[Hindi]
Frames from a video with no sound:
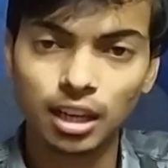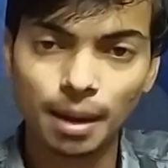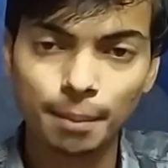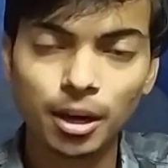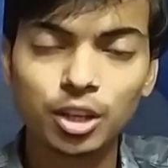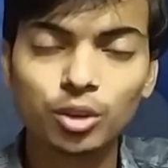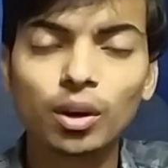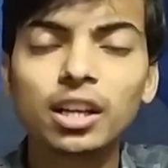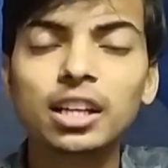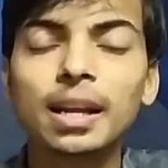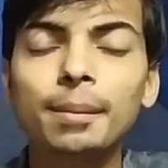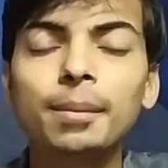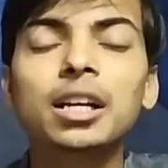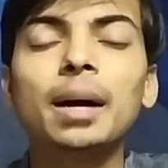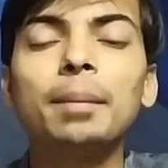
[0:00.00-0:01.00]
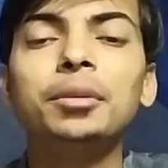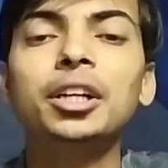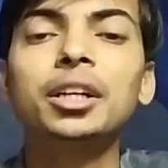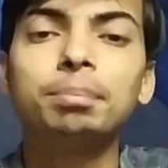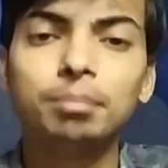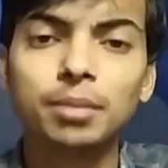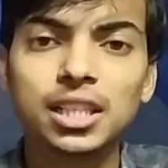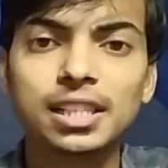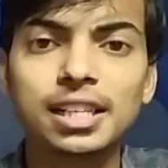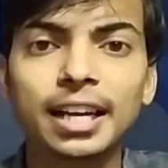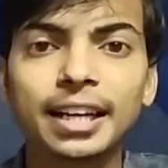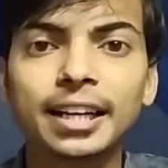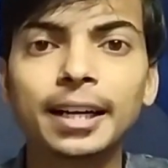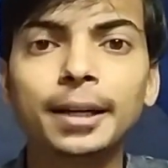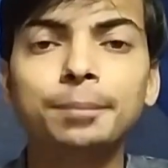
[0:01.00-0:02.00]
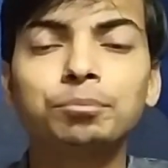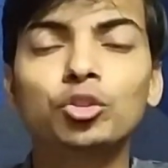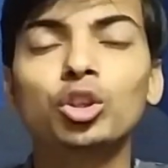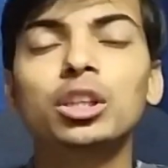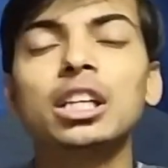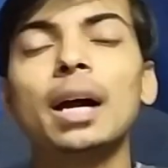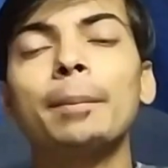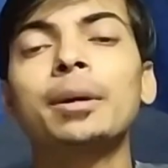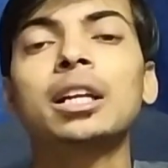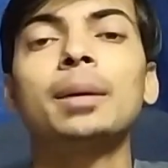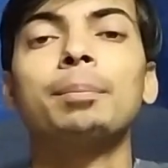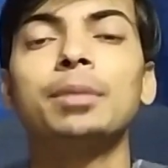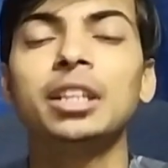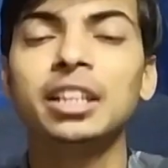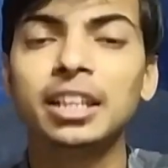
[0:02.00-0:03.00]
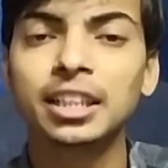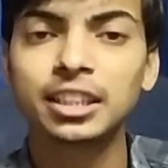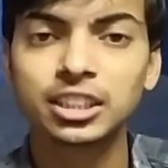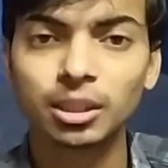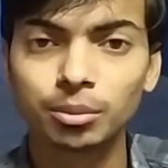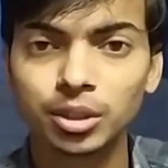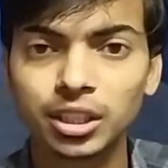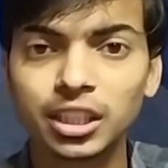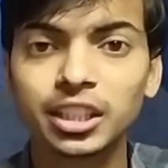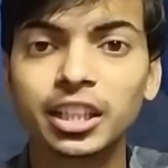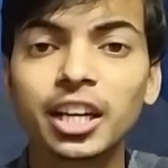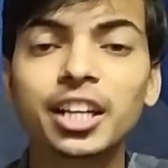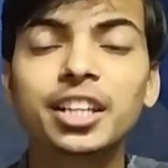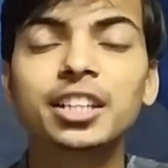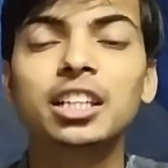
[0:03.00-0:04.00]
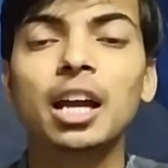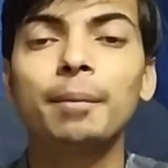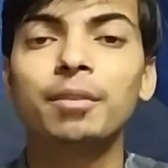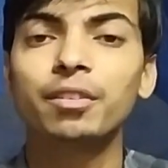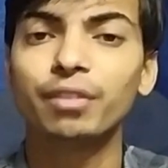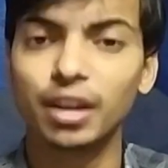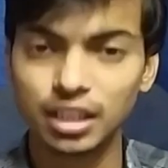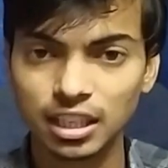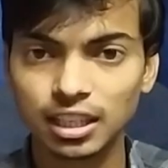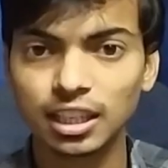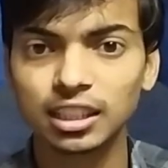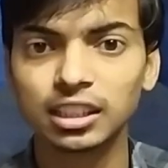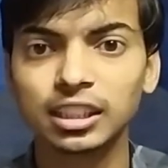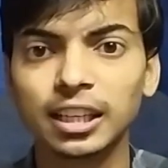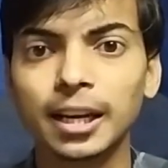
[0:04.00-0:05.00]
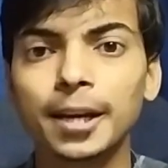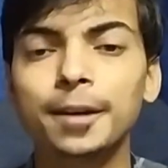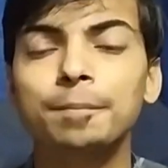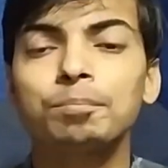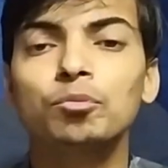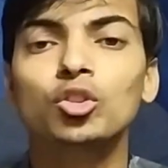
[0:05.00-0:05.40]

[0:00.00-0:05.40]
एम आई वाई इलेवन का अपडेट मिल जाएगा क्योंकि यहाँ पर कंपनी ने सभी की डेट यहाँ पर फाइनल कर दी हैं